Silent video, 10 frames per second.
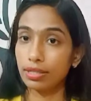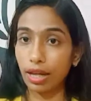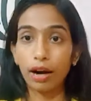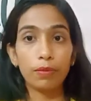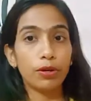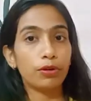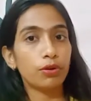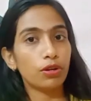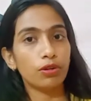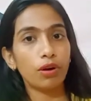তার ভিডিও
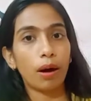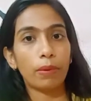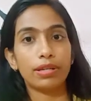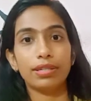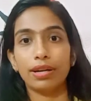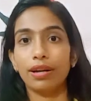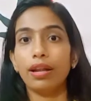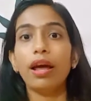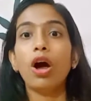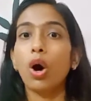কিন্তু আমার
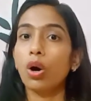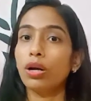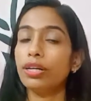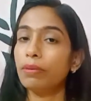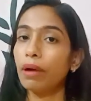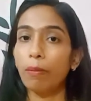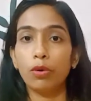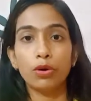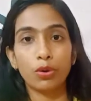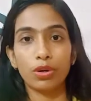চ্যানেলে অলরেডি আমি
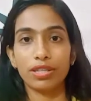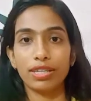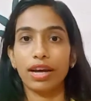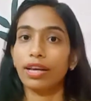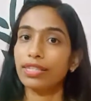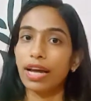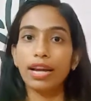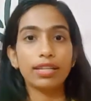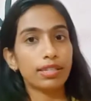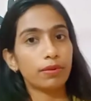আপলোড করেছি আগে
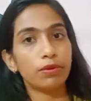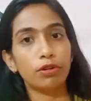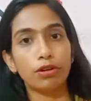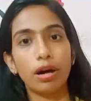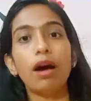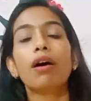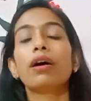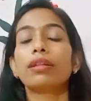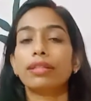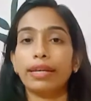চাইলে সেই ভিডিওটা
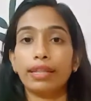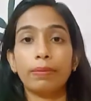দেখতে